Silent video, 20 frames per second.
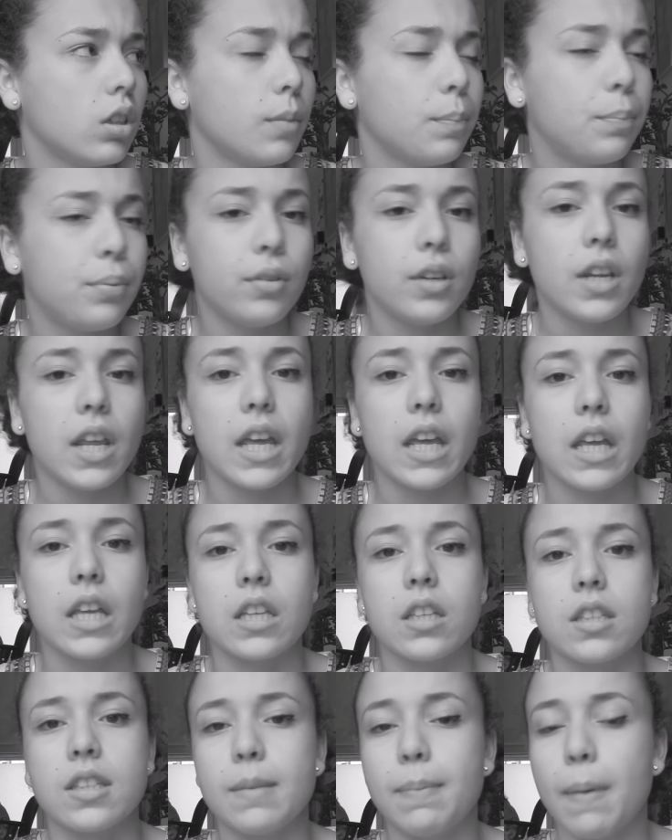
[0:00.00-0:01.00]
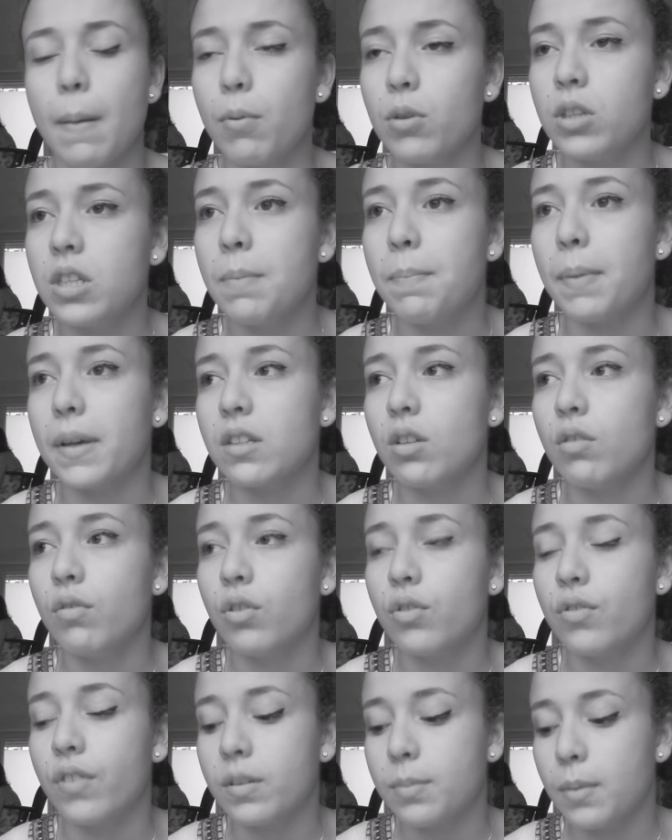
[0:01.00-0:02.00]
Punaise, c'est pas possible, personne veut
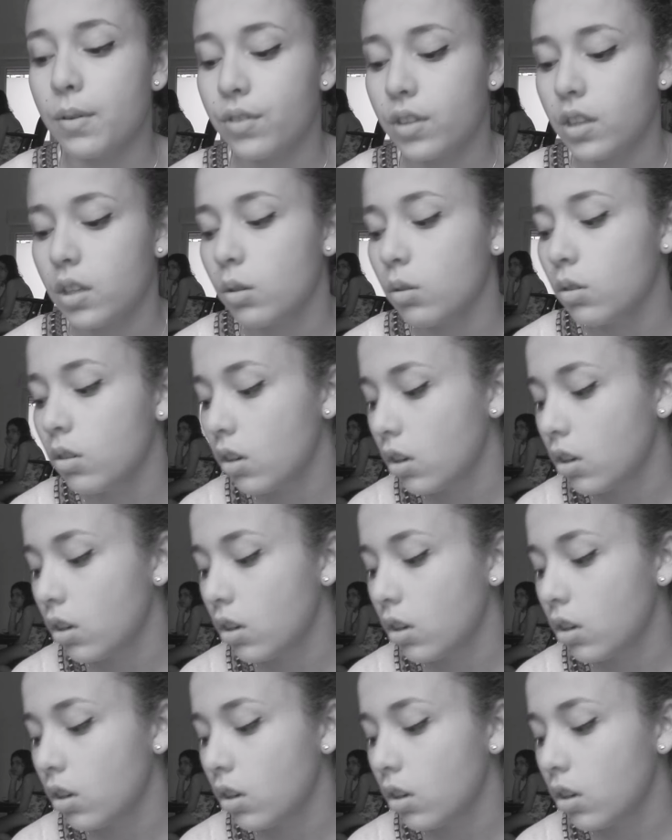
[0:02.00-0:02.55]
que je fasse ma vidéo.